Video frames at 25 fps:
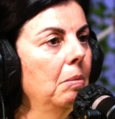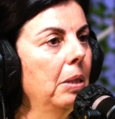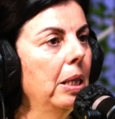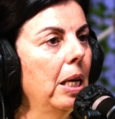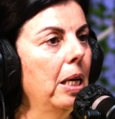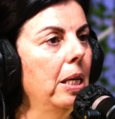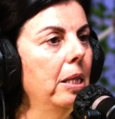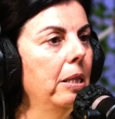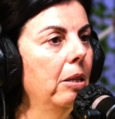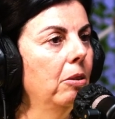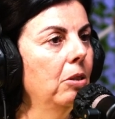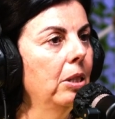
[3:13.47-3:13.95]
si
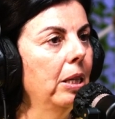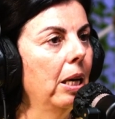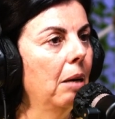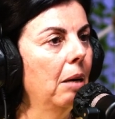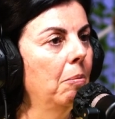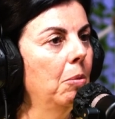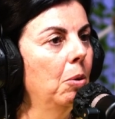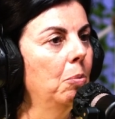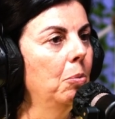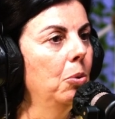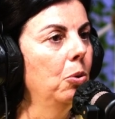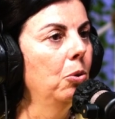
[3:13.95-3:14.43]
elle était
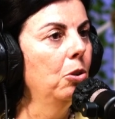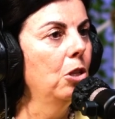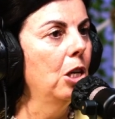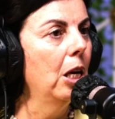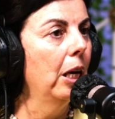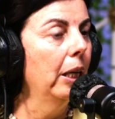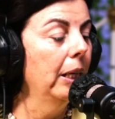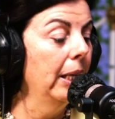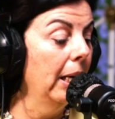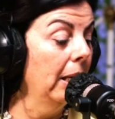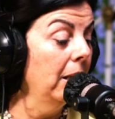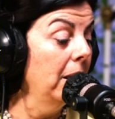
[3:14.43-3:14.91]
entièrement bleue. Je
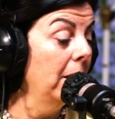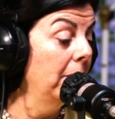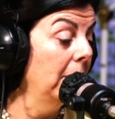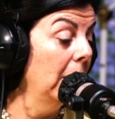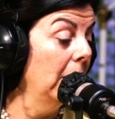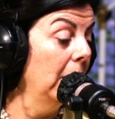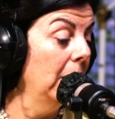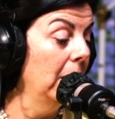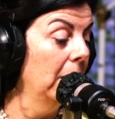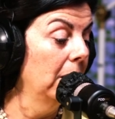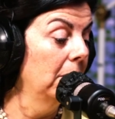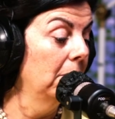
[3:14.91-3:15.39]
la regarde, il n'y avait
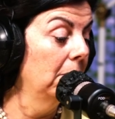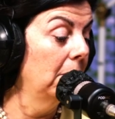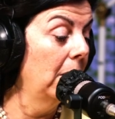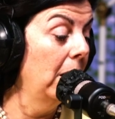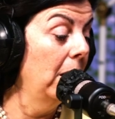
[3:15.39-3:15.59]
rien.